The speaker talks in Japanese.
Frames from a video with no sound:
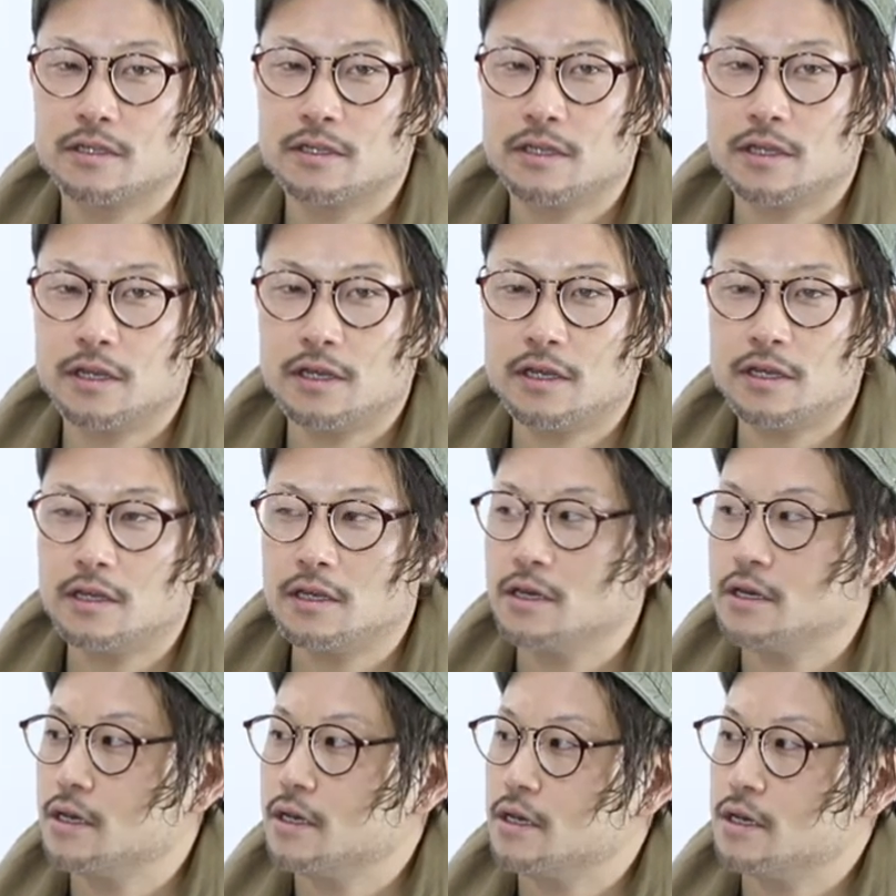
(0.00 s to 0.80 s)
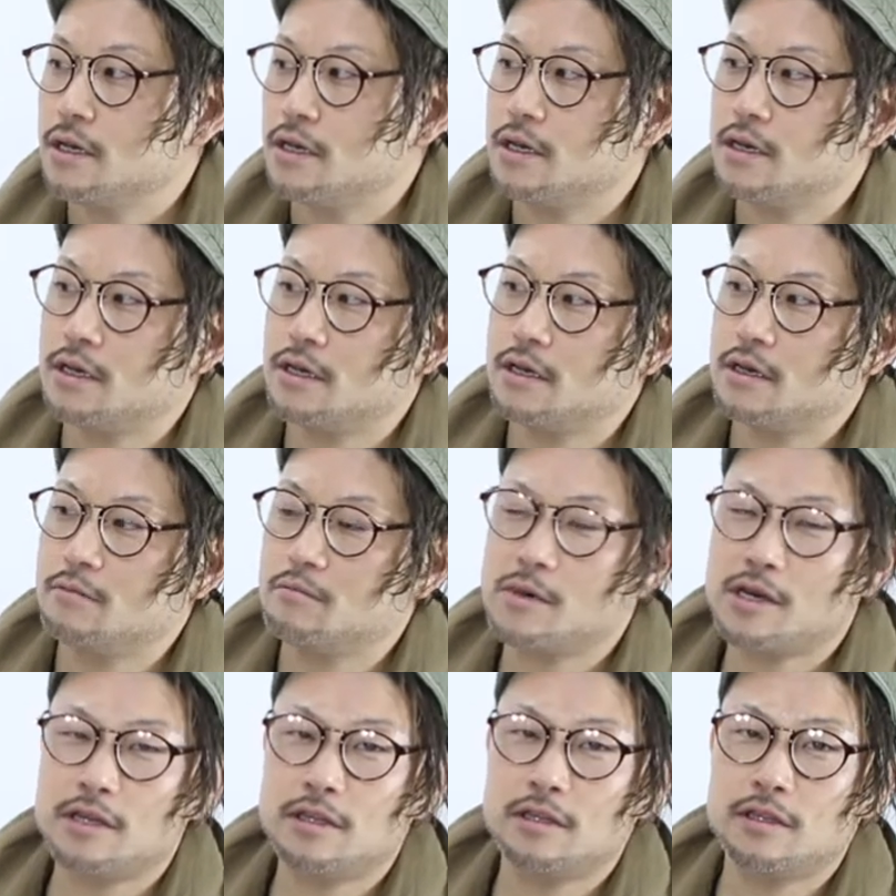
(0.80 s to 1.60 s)
でえー、
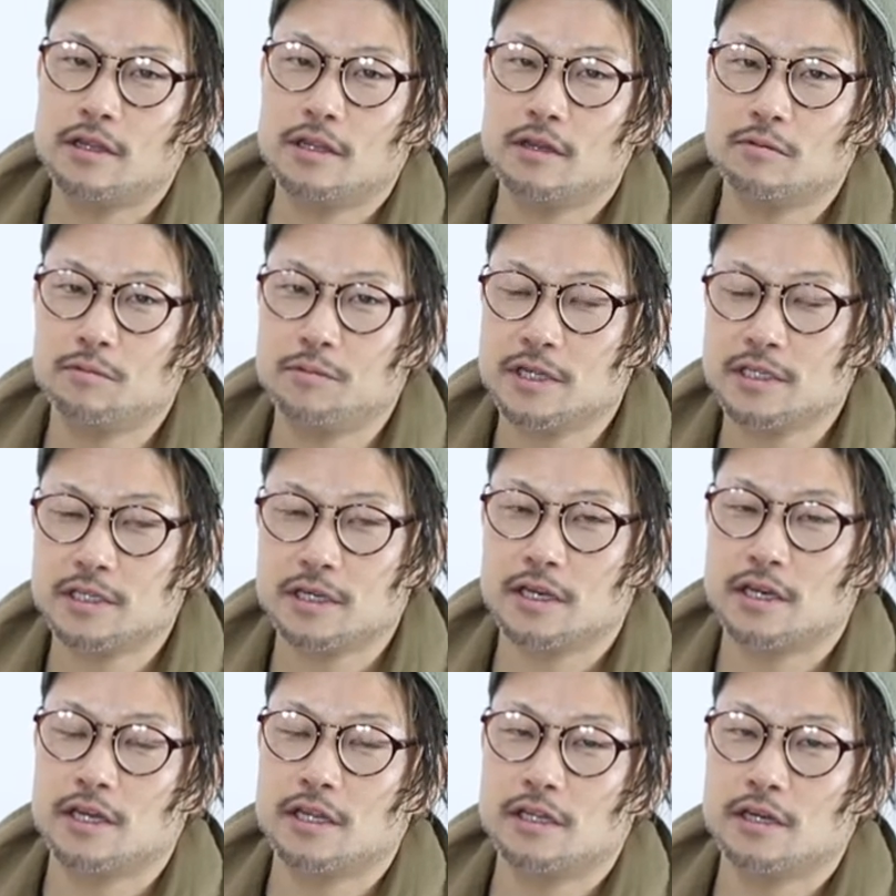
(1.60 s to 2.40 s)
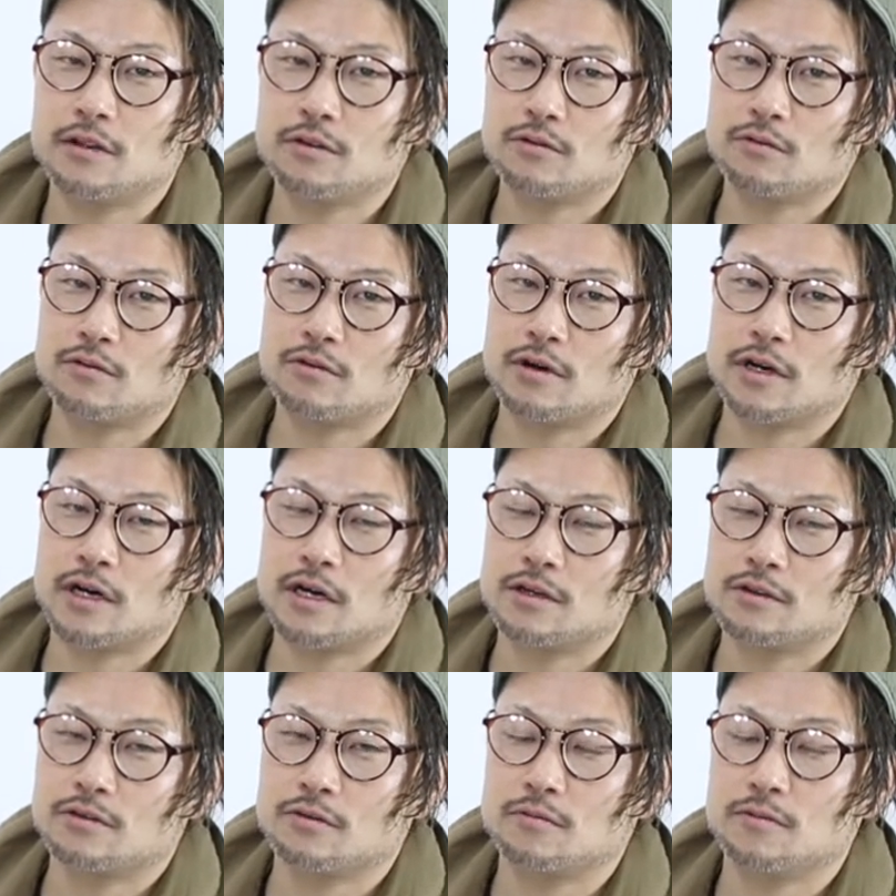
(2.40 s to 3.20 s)
まあ一点多分皆さん気になるところ
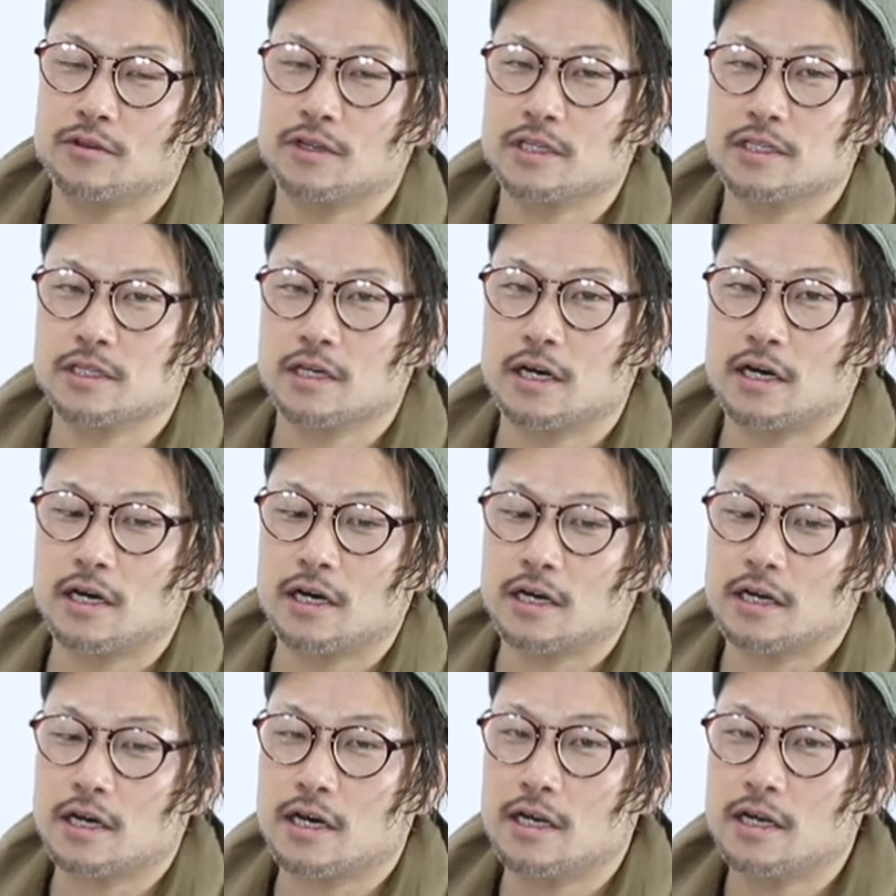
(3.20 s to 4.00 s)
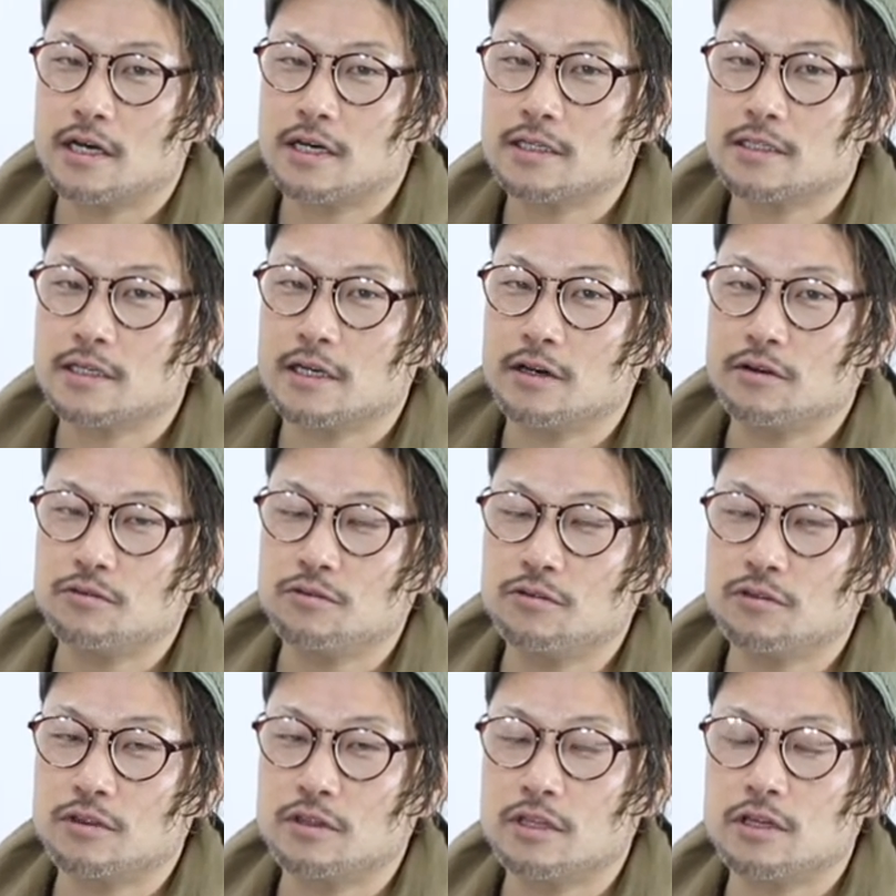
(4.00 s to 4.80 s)
があると思うんですが、カラー剤を
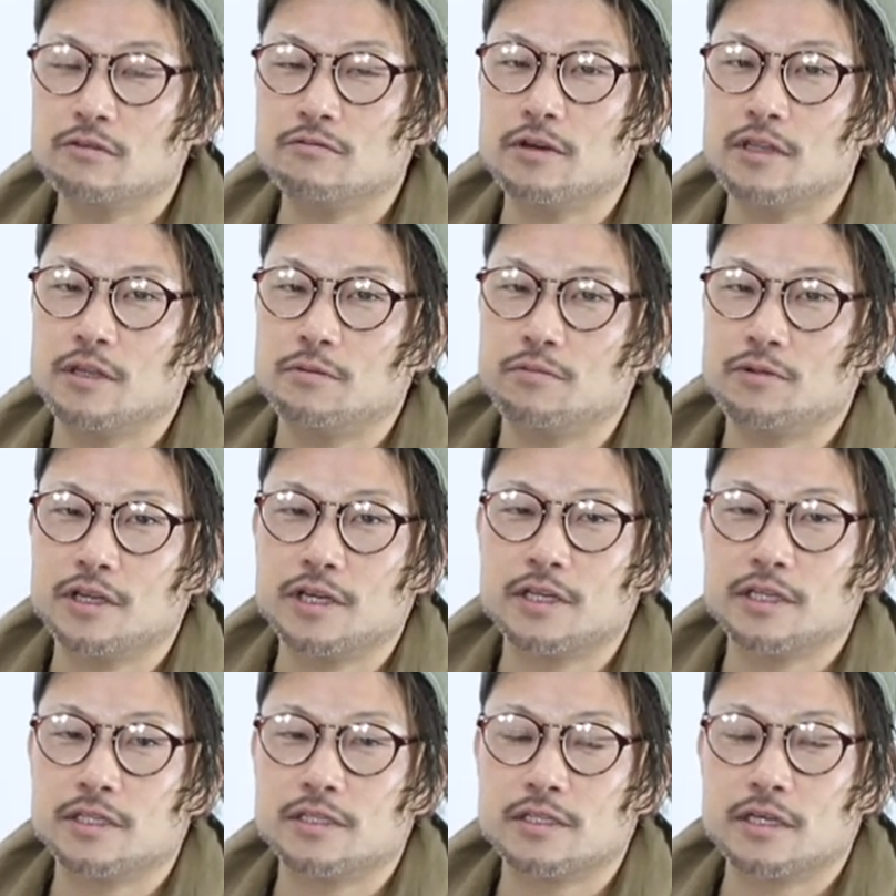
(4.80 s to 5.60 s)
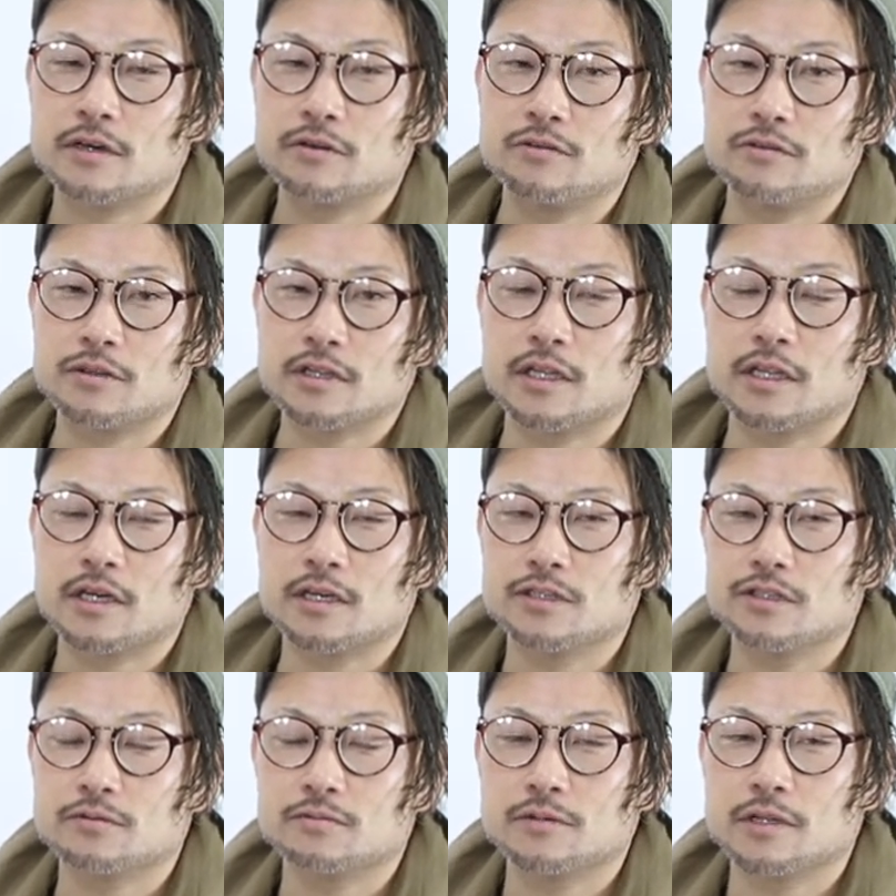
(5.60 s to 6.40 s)
塗った上にブリーチ剤を塗って
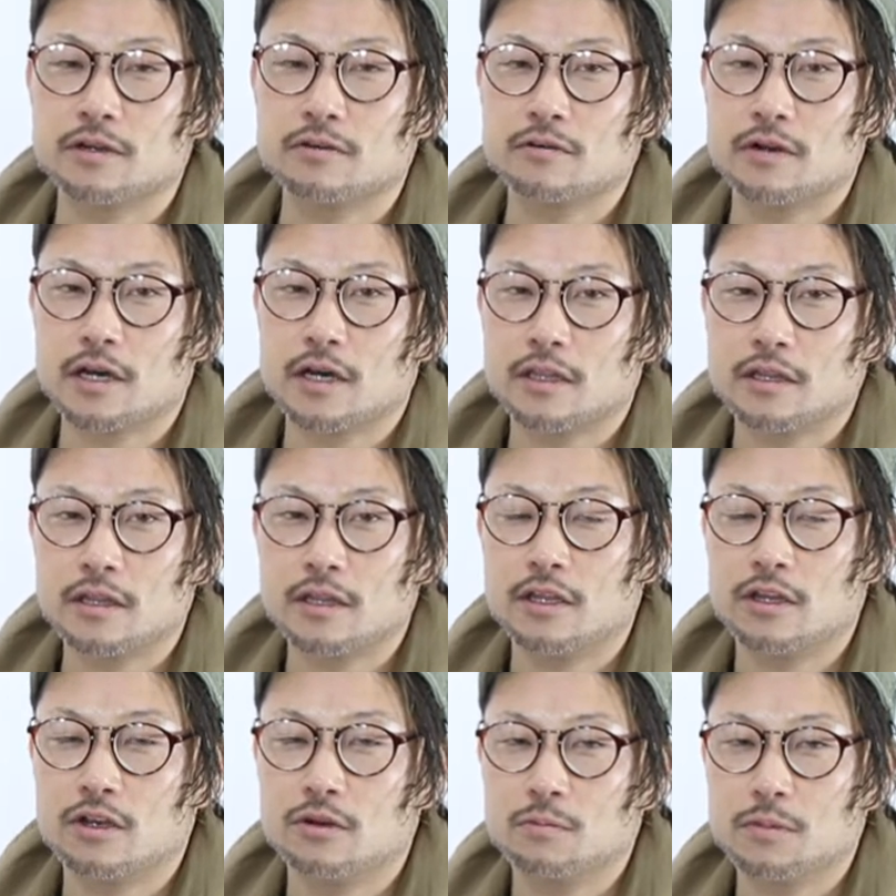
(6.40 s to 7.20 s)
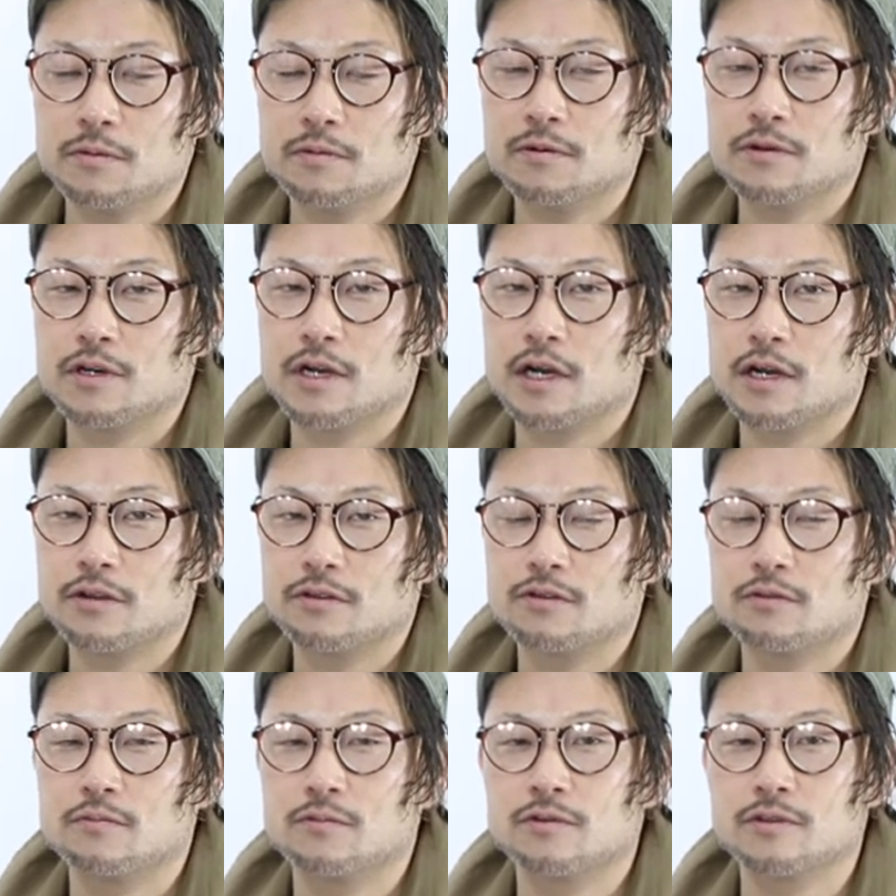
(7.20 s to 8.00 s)
大丈夫なのかっていう部分がある
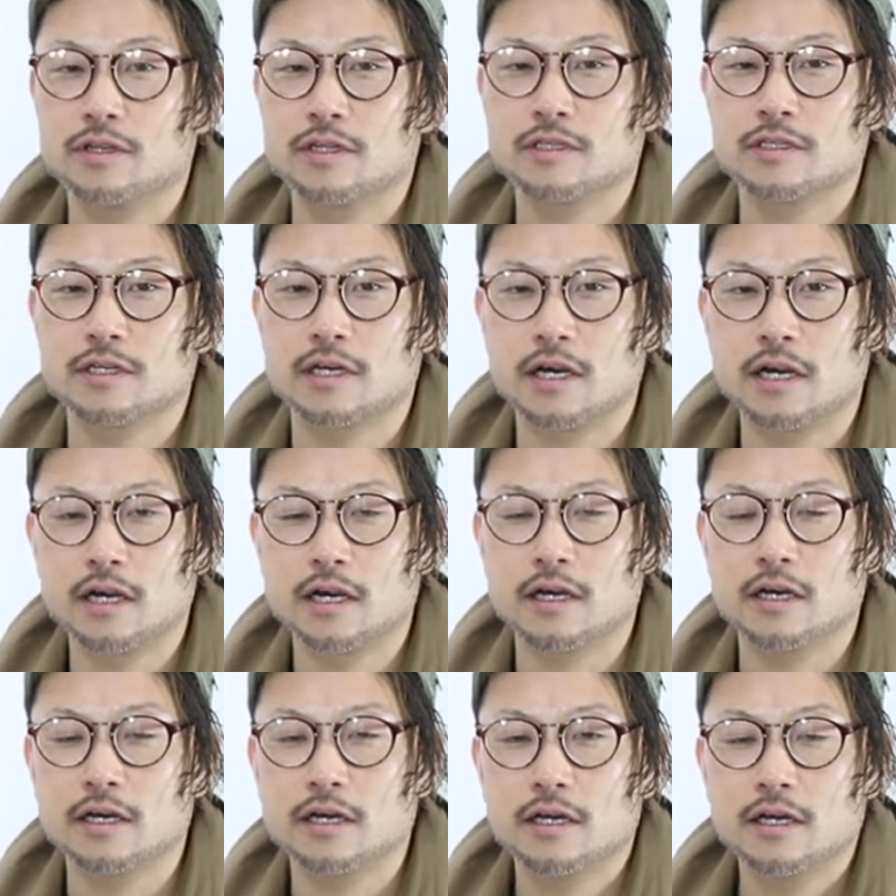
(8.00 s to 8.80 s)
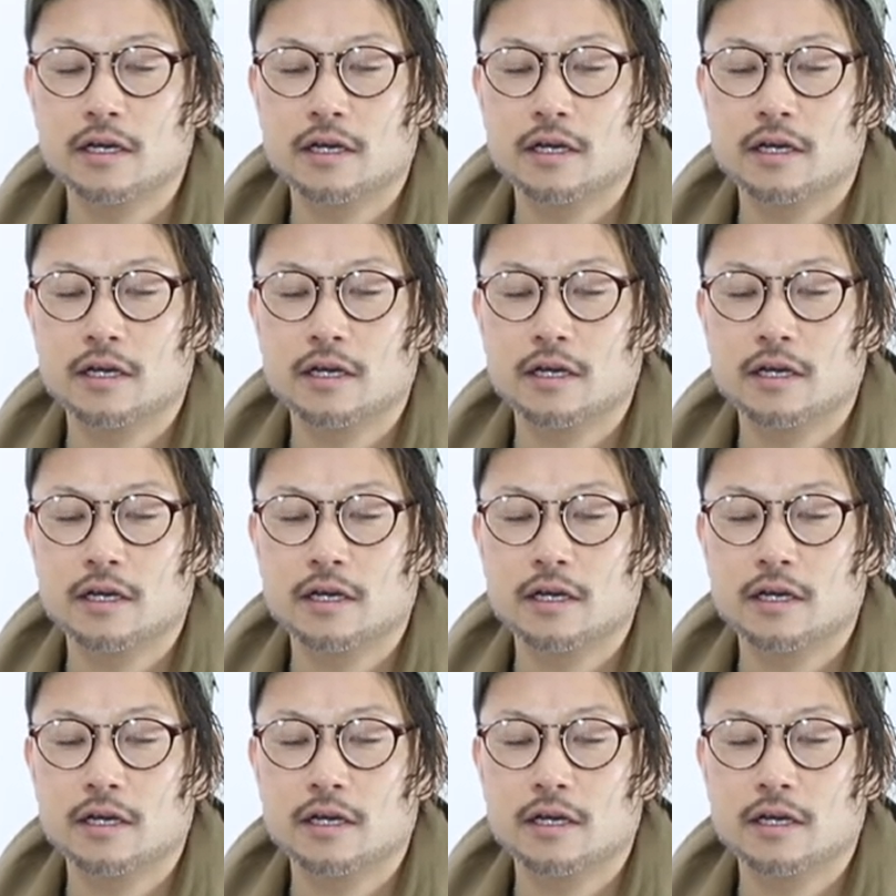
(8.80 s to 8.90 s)
と思うんですが、